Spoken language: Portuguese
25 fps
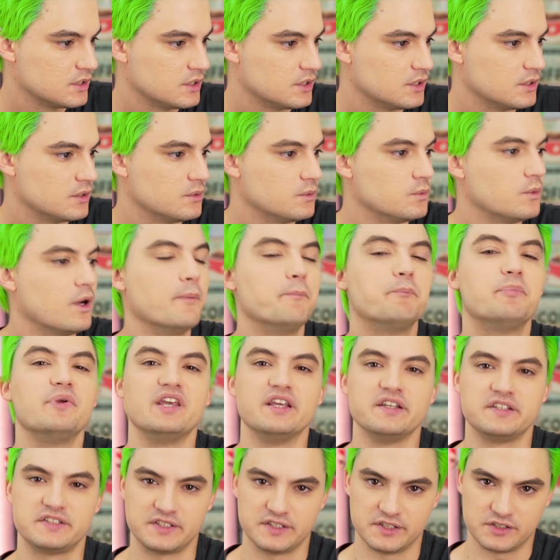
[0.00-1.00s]
One
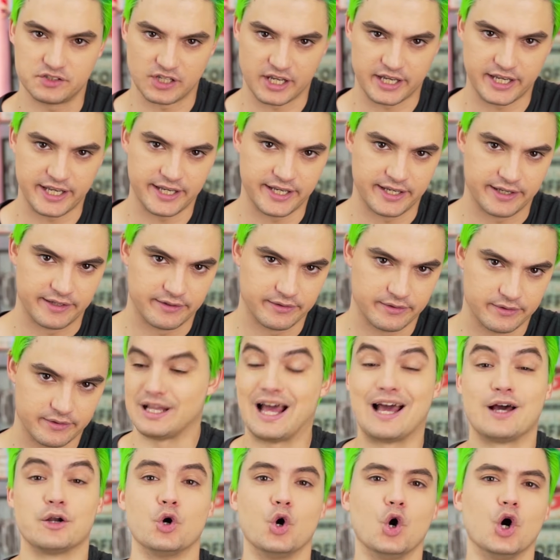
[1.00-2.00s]
Piece. isso aí.
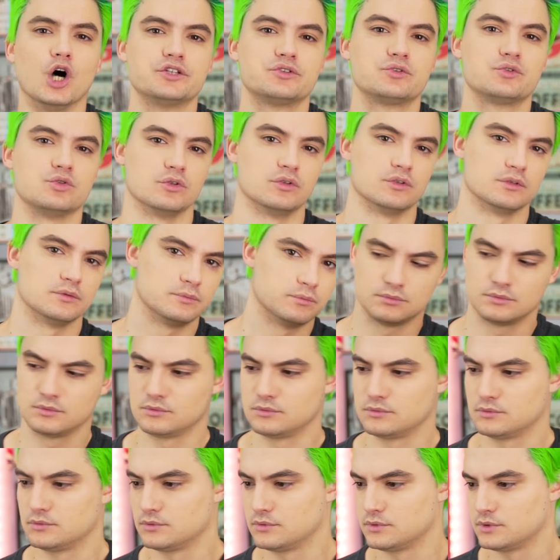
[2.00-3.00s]
Naruto!
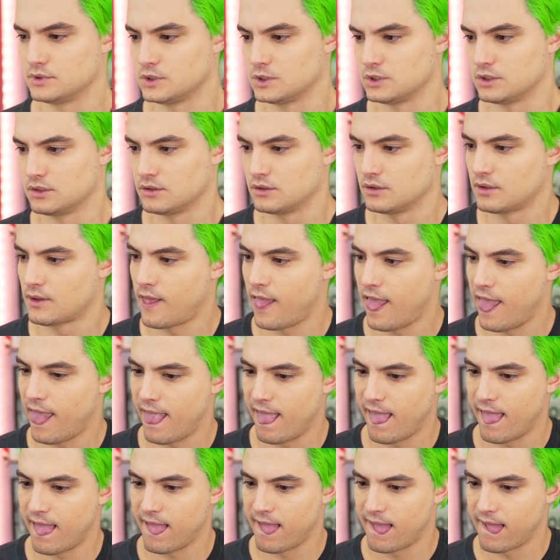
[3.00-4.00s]
Mas é por isso que existem os
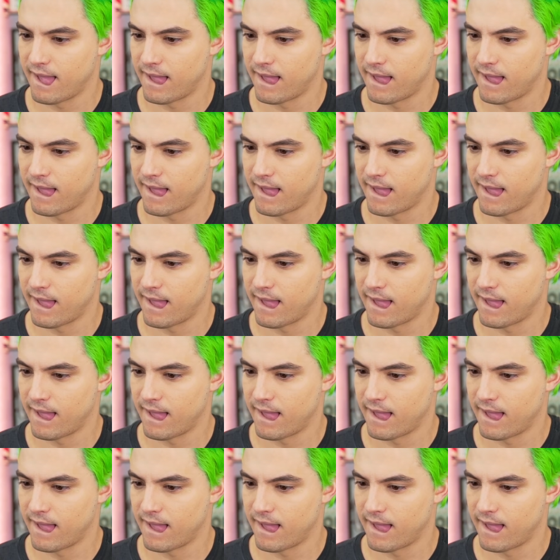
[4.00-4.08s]
jogos.